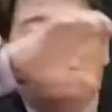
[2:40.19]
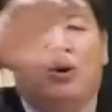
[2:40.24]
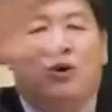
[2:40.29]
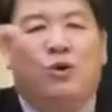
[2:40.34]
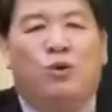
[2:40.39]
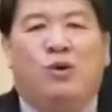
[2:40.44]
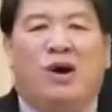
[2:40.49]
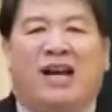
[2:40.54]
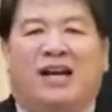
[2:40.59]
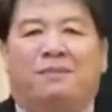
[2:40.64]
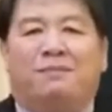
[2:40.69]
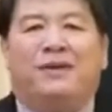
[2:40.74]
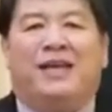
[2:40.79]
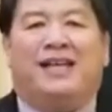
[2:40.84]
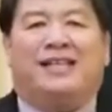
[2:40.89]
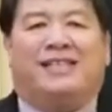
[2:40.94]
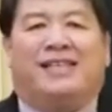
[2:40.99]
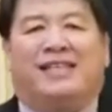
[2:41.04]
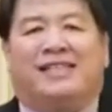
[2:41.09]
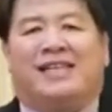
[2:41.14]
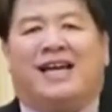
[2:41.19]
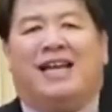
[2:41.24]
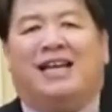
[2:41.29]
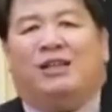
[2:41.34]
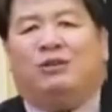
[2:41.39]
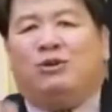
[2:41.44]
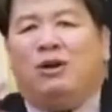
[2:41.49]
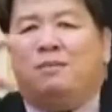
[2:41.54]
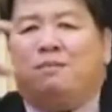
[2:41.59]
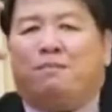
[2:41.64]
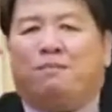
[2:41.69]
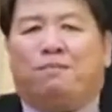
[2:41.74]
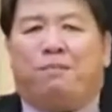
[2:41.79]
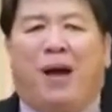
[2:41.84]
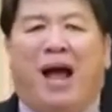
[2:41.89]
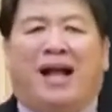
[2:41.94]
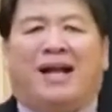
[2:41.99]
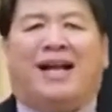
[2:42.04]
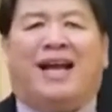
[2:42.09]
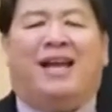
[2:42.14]
Luar biasa sekali
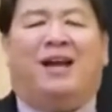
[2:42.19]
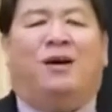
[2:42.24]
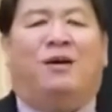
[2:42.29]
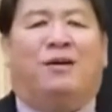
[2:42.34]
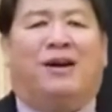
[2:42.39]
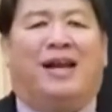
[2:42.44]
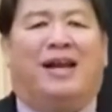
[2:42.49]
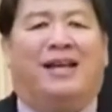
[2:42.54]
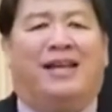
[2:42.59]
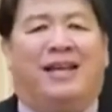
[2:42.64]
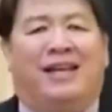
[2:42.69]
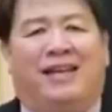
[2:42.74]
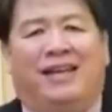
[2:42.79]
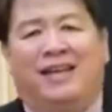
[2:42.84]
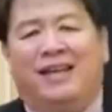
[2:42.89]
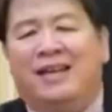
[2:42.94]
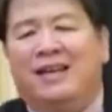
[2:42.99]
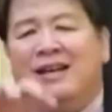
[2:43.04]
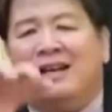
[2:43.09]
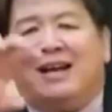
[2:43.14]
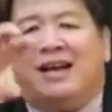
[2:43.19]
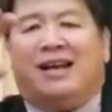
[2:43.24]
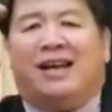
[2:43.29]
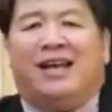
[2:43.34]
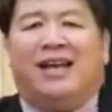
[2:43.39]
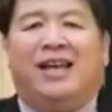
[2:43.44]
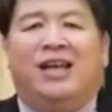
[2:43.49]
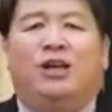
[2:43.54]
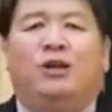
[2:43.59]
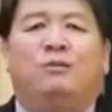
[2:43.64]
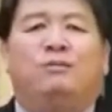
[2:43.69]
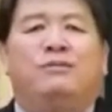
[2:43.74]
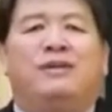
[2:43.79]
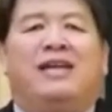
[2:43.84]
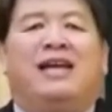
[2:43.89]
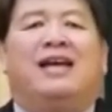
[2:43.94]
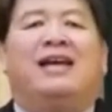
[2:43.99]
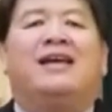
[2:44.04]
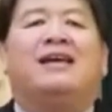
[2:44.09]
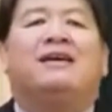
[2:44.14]
Tuhan pakai orang ini karena
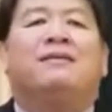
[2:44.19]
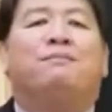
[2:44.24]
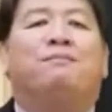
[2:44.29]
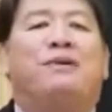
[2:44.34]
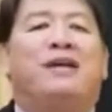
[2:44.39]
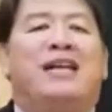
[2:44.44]
hidupnya